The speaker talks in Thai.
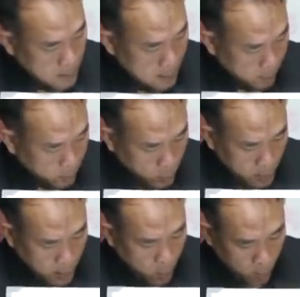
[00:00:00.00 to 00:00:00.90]
ดาวศุกร์
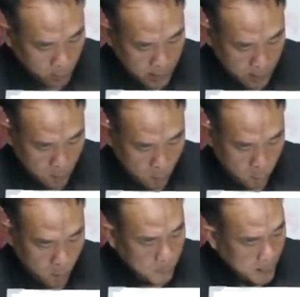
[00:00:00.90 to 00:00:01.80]
เลขหกเนี่ยอยู่
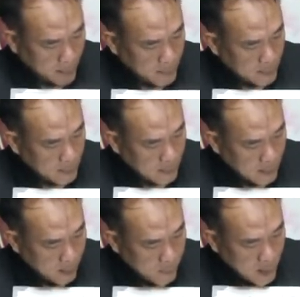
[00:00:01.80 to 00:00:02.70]
พบการเงินนะ
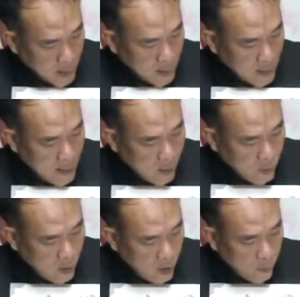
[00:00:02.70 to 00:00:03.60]
ครับ แล้ว
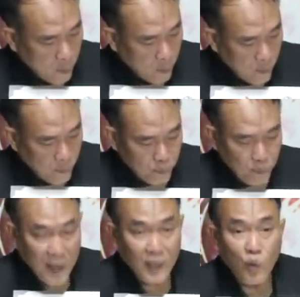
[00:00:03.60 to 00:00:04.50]
ก็
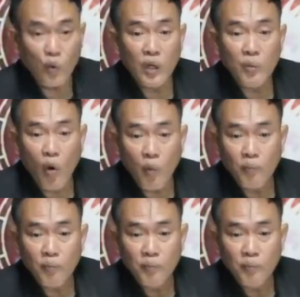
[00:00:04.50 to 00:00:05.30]
ไปอยู่ที่พบ